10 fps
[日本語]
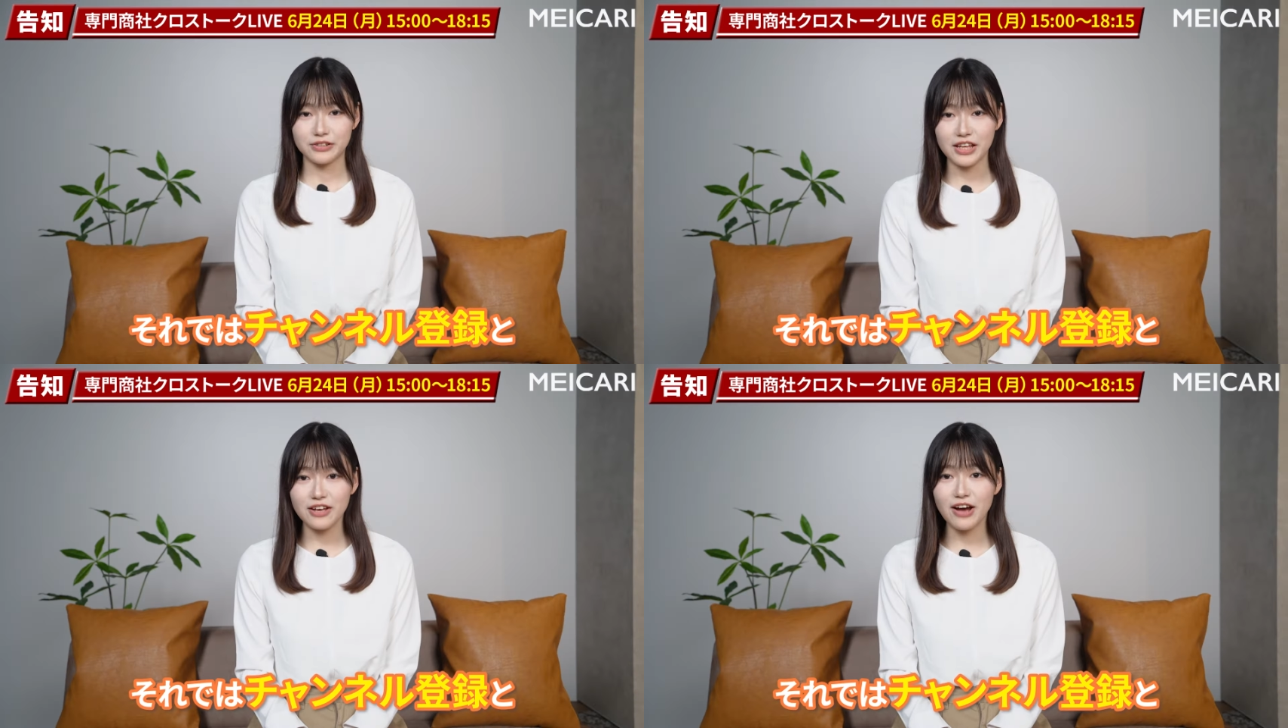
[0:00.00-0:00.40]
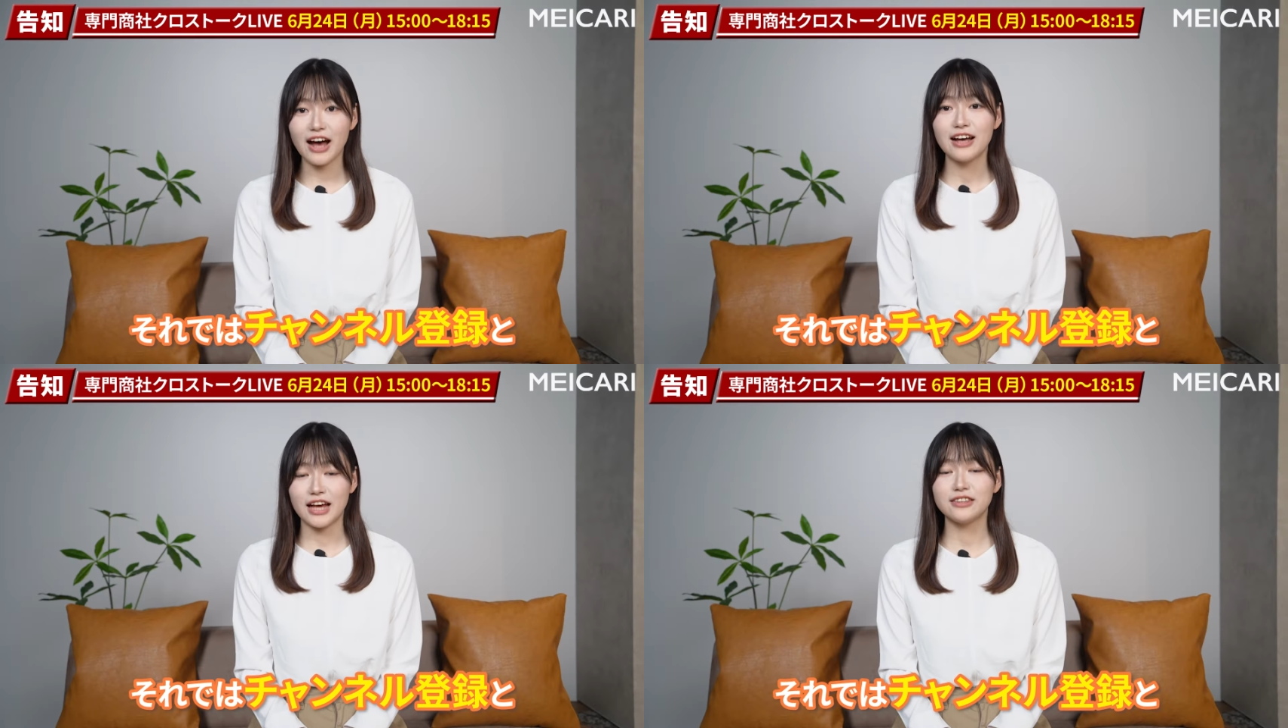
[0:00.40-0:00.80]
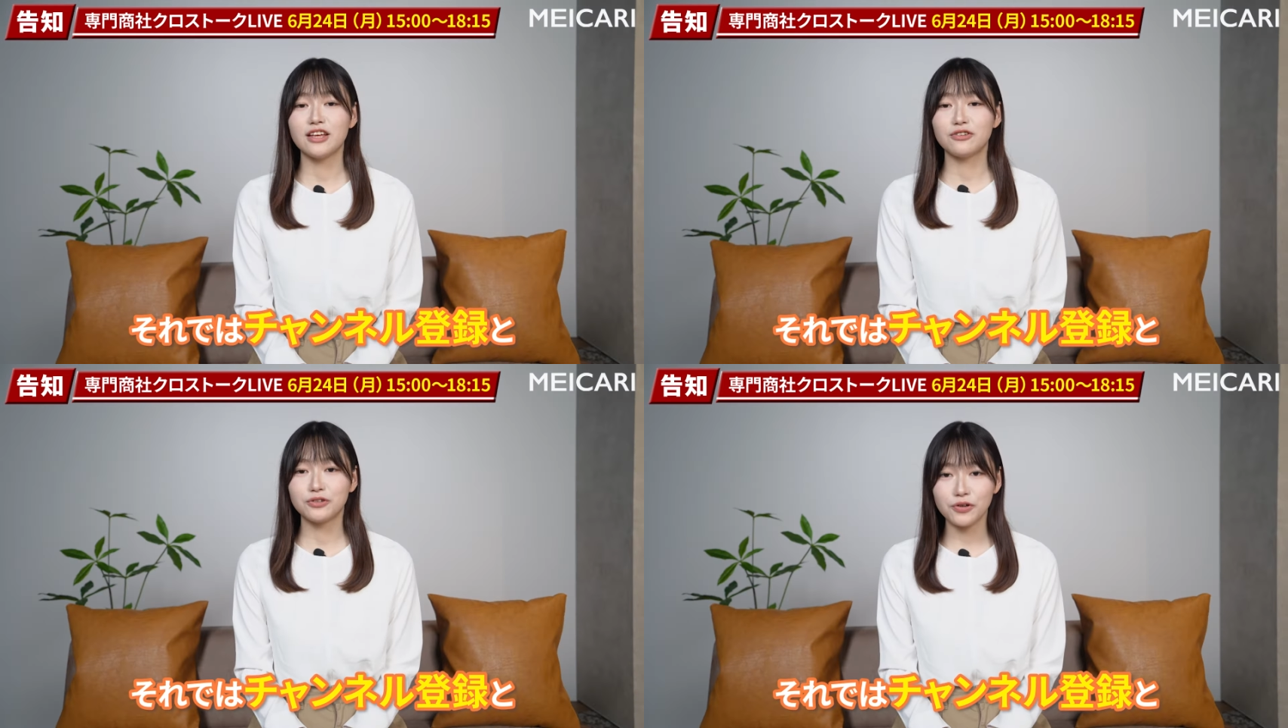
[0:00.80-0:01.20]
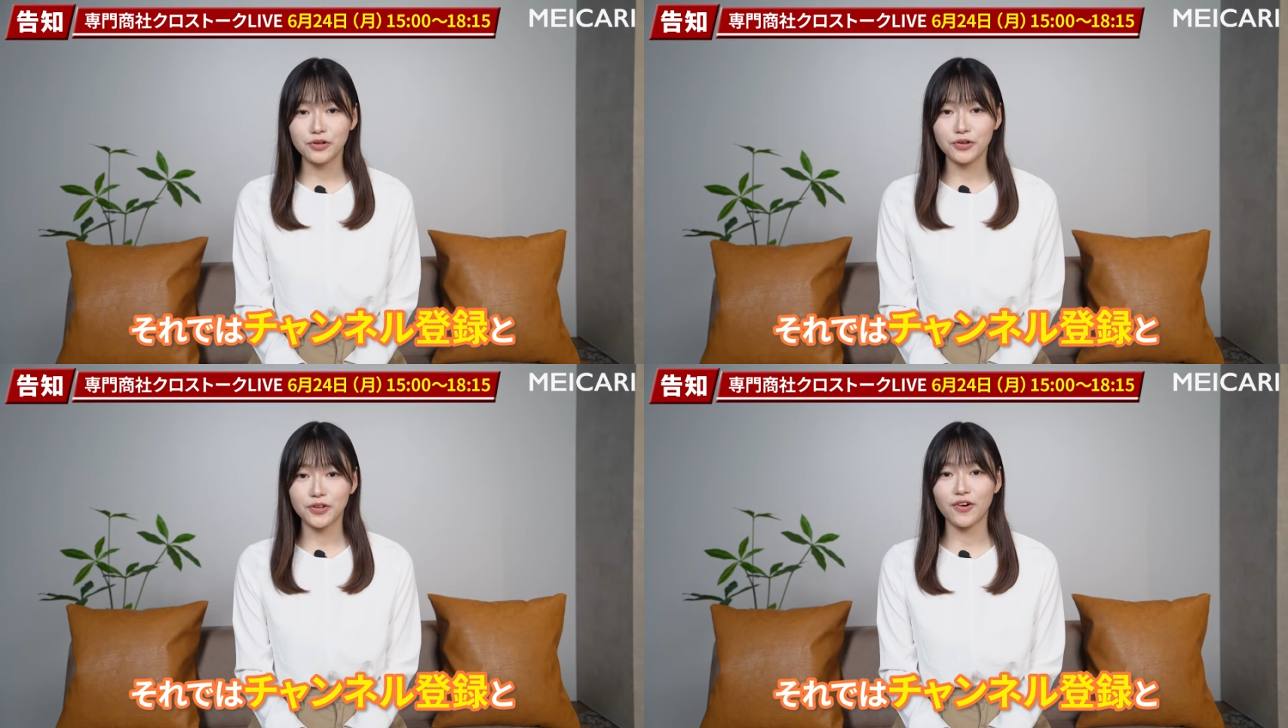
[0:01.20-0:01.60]
それではチャンネル
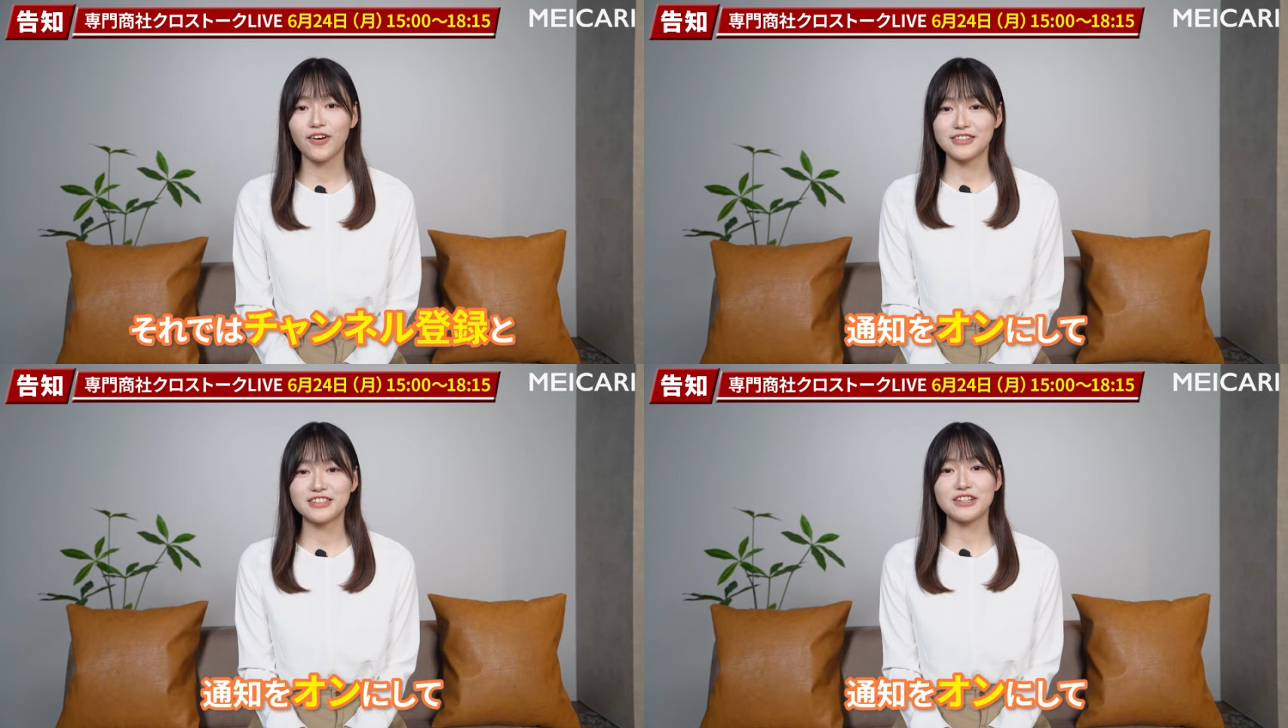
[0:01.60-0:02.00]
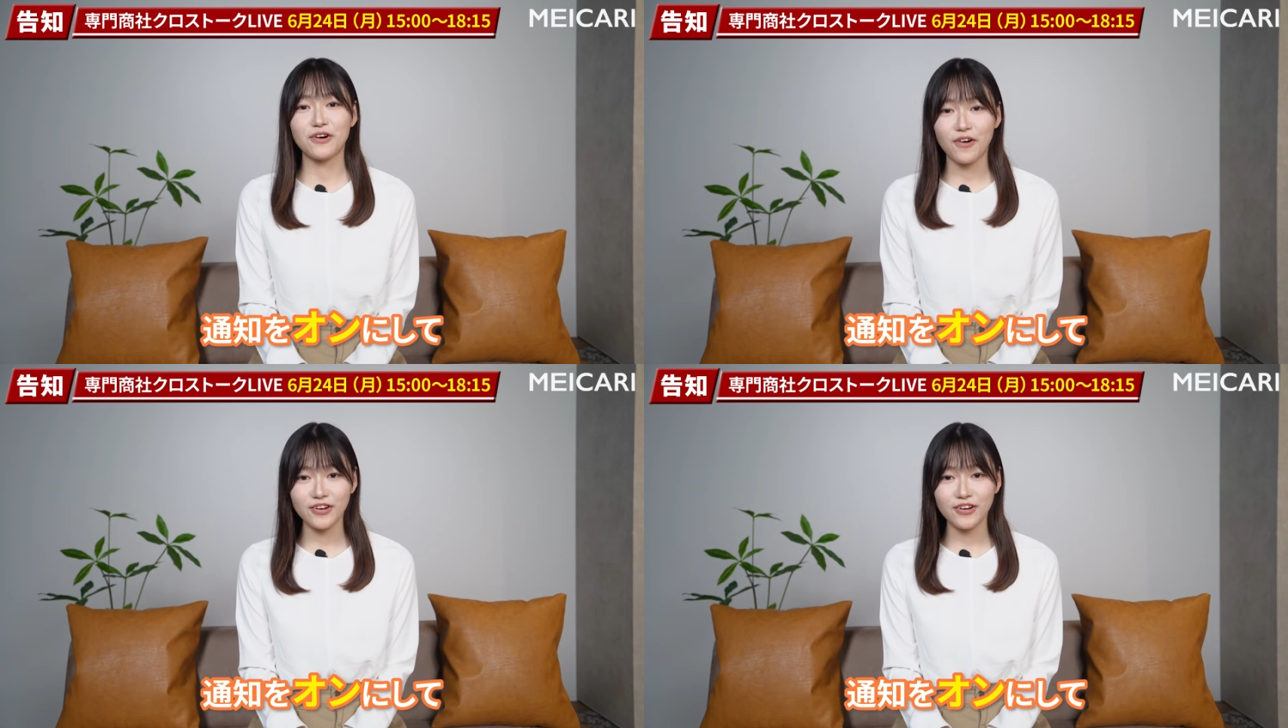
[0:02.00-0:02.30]
登録と通知を